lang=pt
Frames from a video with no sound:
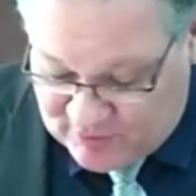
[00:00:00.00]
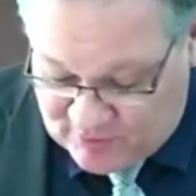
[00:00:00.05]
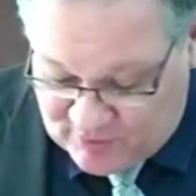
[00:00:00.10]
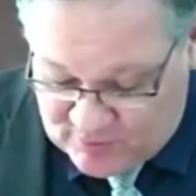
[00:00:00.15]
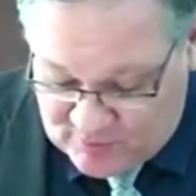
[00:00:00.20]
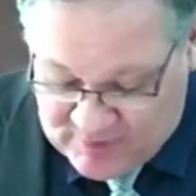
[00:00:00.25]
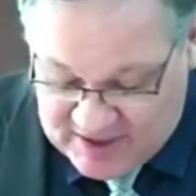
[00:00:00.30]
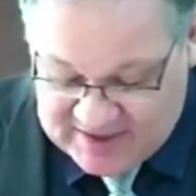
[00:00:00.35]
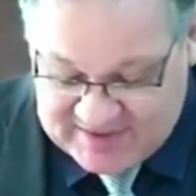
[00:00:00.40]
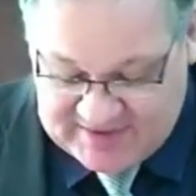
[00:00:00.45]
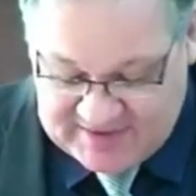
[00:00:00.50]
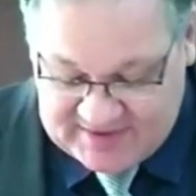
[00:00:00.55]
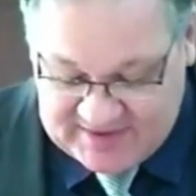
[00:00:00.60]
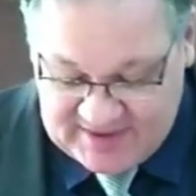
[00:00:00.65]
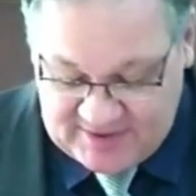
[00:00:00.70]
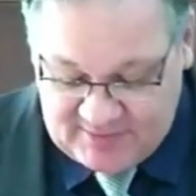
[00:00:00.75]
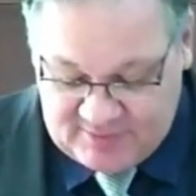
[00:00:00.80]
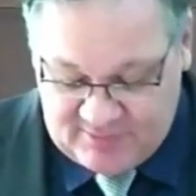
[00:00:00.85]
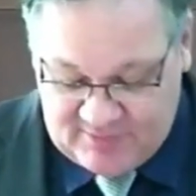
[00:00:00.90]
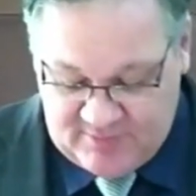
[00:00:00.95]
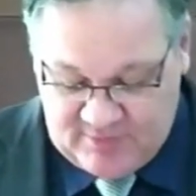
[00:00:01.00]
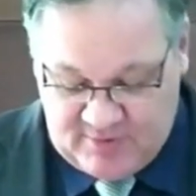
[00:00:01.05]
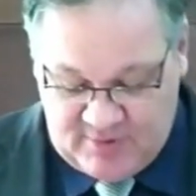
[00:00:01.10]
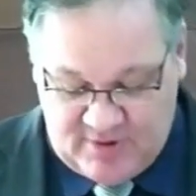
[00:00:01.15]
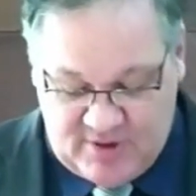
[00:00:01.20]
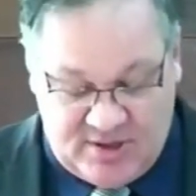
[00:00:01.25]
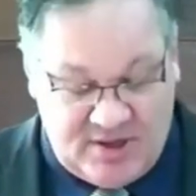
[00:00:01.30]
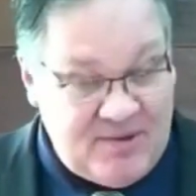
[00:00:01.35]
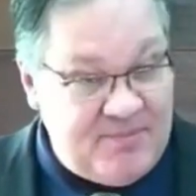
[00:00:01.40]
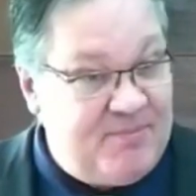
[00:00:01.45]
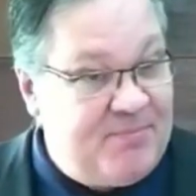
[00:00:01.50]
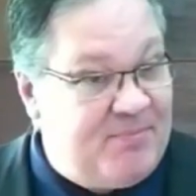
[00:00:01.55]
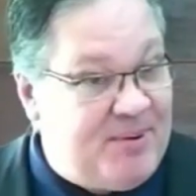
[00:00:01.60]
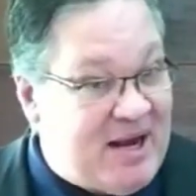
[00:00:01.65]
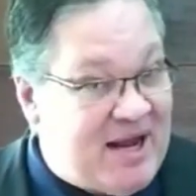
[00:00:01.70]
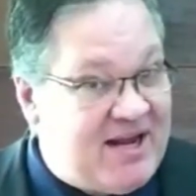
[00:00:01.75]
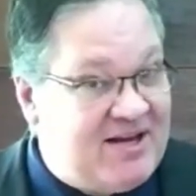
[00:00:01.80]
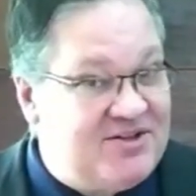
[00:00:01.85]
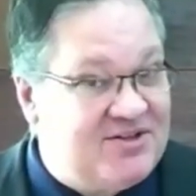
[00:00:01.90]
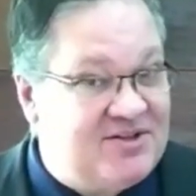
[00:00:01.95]
uma ação
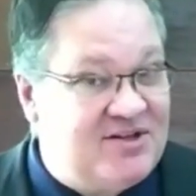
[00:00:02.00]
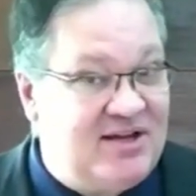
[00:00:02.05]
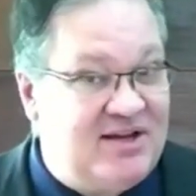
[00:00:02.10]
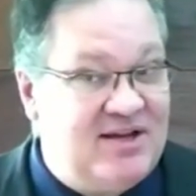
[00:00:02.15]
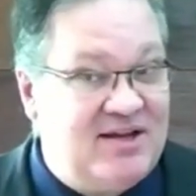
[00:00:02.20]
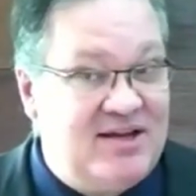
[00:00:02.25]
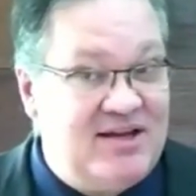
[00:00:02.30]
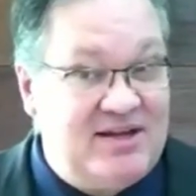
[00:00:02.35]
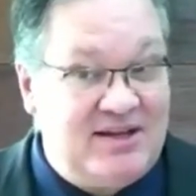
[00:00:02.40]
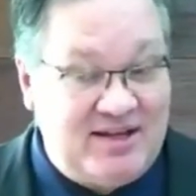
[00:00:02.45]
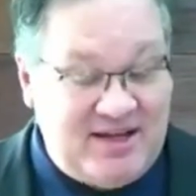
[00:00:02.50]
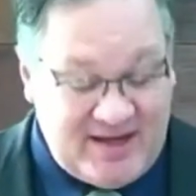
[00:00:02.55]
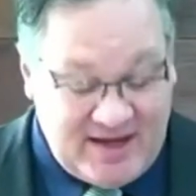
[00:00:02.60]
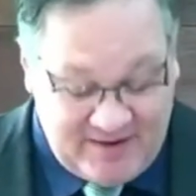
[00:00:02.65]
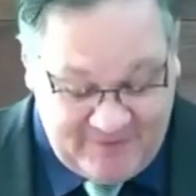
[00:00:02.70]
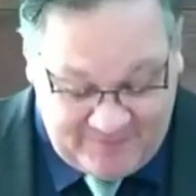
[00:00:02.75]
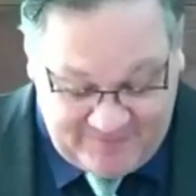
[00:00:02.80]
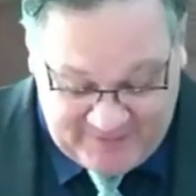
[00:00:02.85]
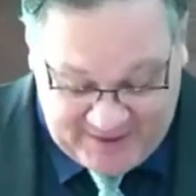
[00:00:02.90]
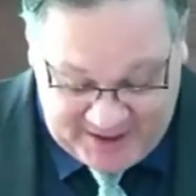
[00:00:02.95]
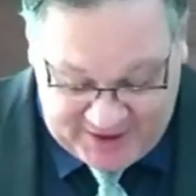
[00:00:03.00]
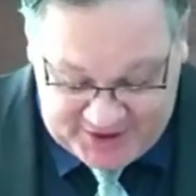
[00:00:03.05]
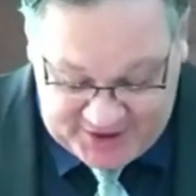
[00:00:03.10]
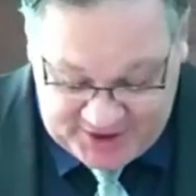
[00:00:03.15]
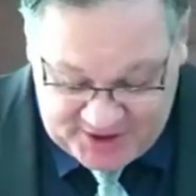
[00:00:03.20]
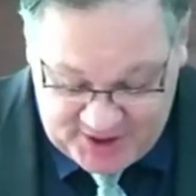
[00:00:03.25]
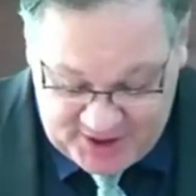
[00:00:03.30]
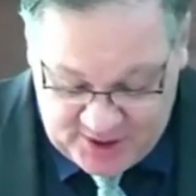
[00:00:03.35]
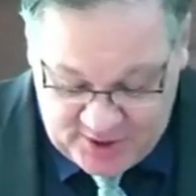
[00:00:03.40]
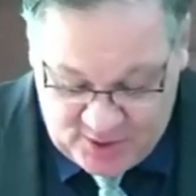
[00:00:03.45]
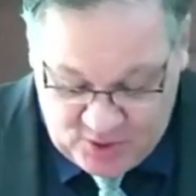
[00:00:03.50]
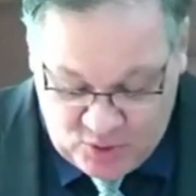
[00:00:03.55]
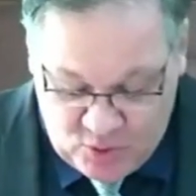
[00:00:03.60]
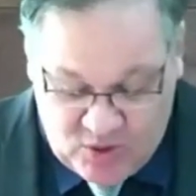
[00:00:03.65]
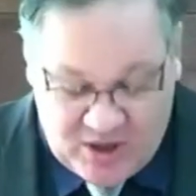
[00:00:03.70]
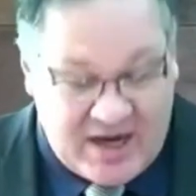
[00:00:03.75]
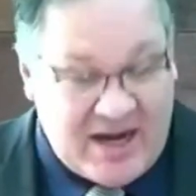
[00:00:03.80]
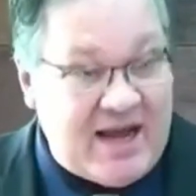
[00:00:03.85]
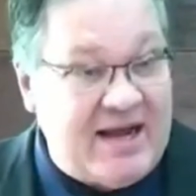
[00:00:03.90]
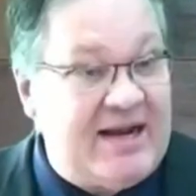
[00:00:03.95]
prática que reflete o
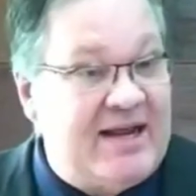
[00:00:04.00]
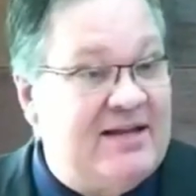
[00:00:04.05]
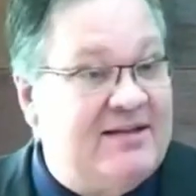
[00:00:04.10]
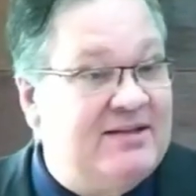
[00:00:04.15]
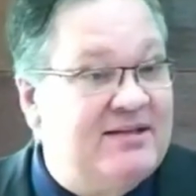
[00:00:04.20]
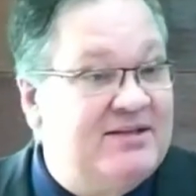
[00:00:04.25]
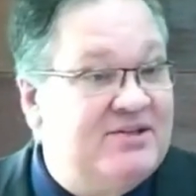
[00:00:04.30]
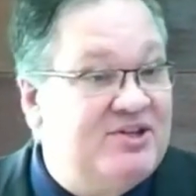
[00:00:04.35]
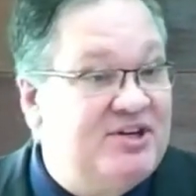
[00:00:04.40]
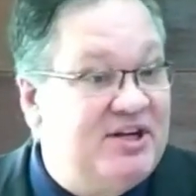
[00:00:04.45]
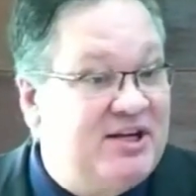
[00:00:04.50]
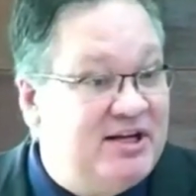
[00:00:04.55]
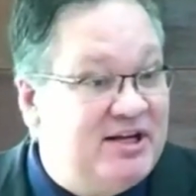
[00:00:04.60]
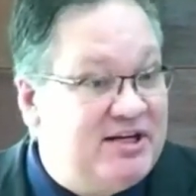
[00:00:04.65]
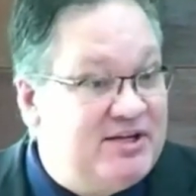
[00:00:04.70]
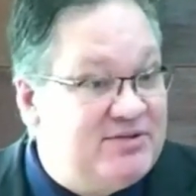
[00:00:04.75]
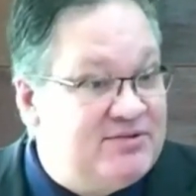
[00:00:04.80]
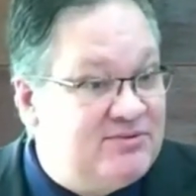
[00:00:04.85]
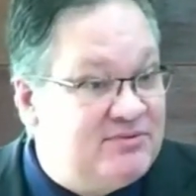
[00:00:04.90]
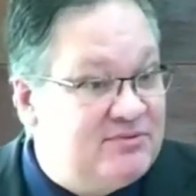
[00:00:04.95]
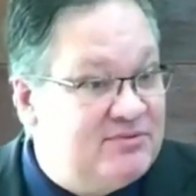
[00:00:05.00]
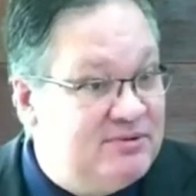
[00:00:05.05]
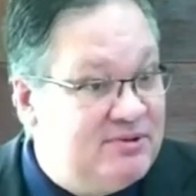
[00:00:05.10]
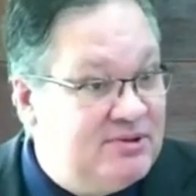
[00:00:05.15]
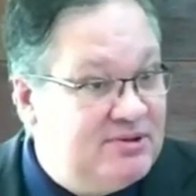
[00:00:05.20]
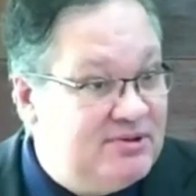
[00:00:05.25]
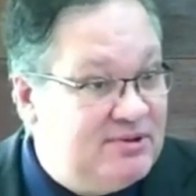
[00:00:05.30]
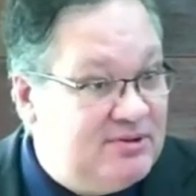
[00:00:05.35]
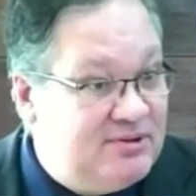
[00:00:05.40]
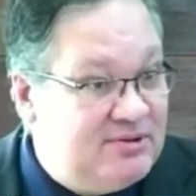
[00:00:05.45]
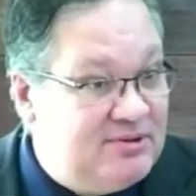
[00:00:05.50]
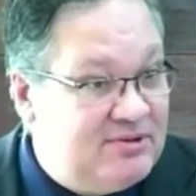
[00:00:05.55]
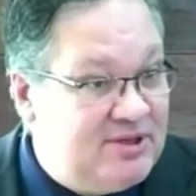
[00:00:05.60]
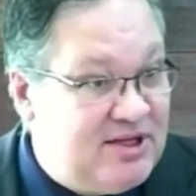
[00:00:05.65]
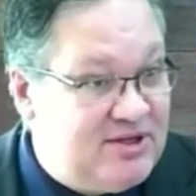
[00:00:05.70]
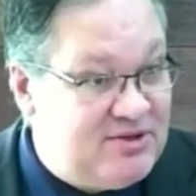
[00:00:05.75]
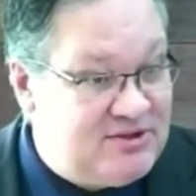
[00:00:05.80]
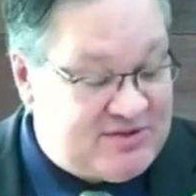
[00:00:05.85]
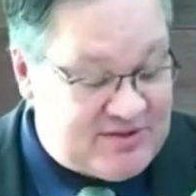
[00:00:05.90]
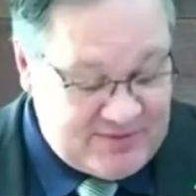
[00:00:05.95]
caráter de Cristo
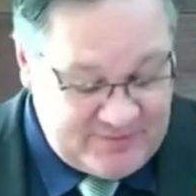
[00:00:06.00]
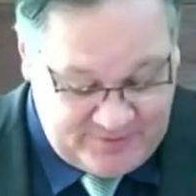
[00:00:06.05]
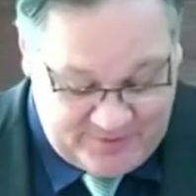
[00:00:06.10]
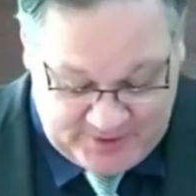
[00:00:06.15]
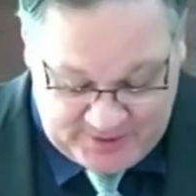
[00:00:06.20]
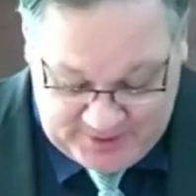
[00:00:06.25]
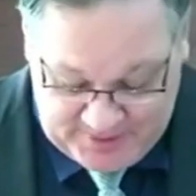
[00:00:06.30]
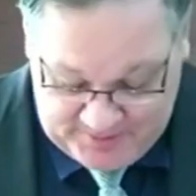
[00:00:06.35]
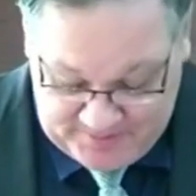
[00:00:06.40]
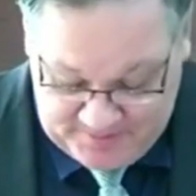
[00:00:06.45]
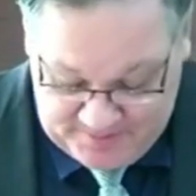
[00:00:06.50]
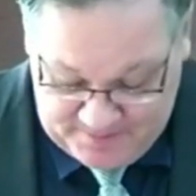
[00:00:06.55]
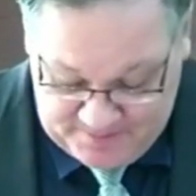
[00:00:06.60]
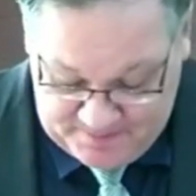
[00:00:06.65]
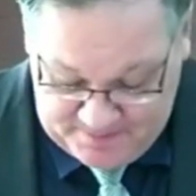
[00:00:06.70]
na nossa vida.